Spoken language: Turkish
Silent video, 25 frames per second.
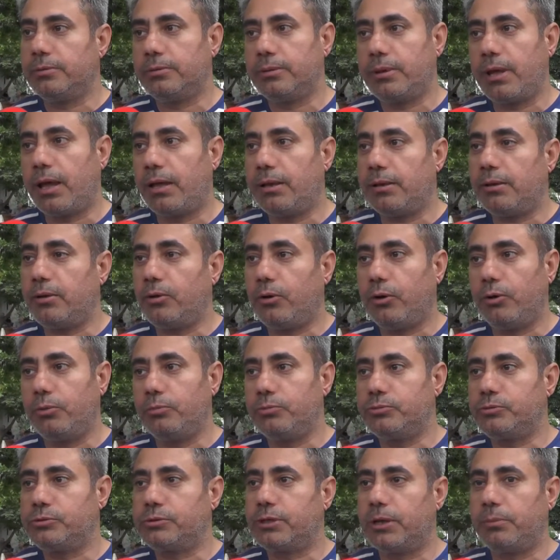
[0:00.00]
Yani
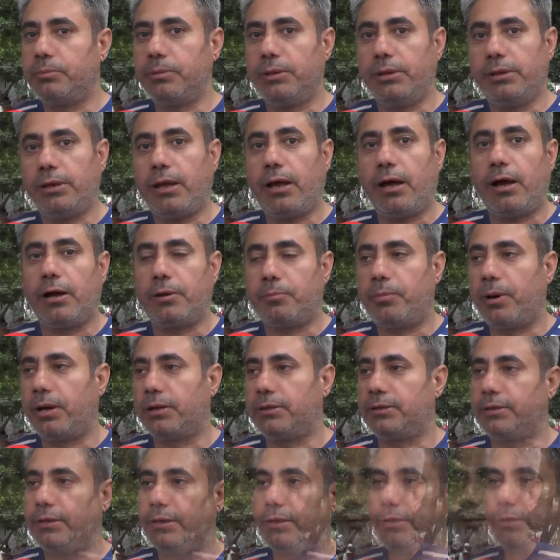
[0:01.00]
oyumuz tabii yine AK
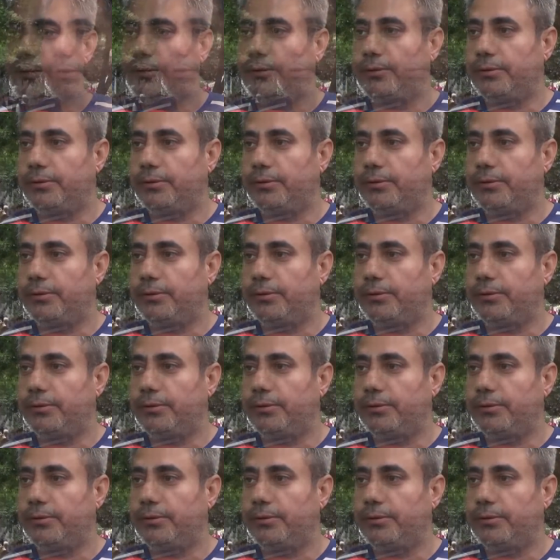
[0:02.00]
Parti'ye.